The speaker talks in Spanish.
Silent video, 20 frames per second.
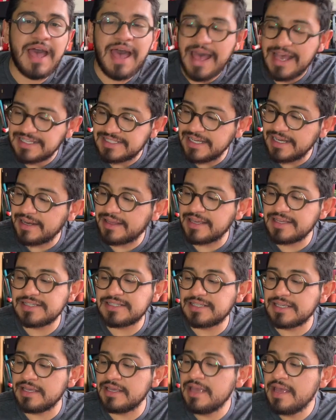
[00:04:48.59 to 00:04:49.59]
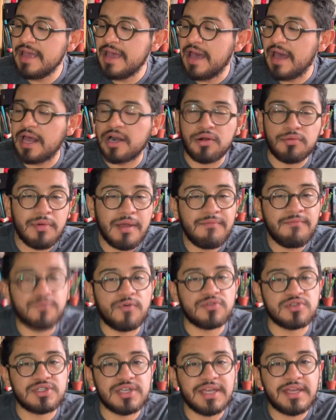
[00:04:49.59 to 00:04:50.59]
Acérquense a Rubén
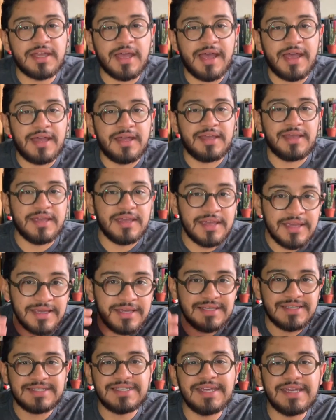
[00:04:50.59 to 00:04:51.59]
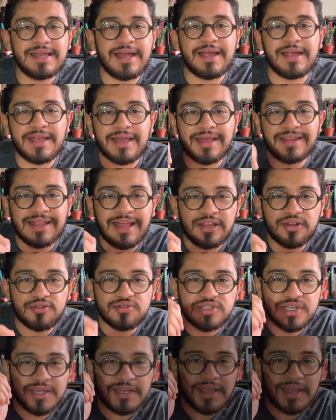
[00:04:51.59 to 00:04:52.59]
Fonseca y sigan quedándose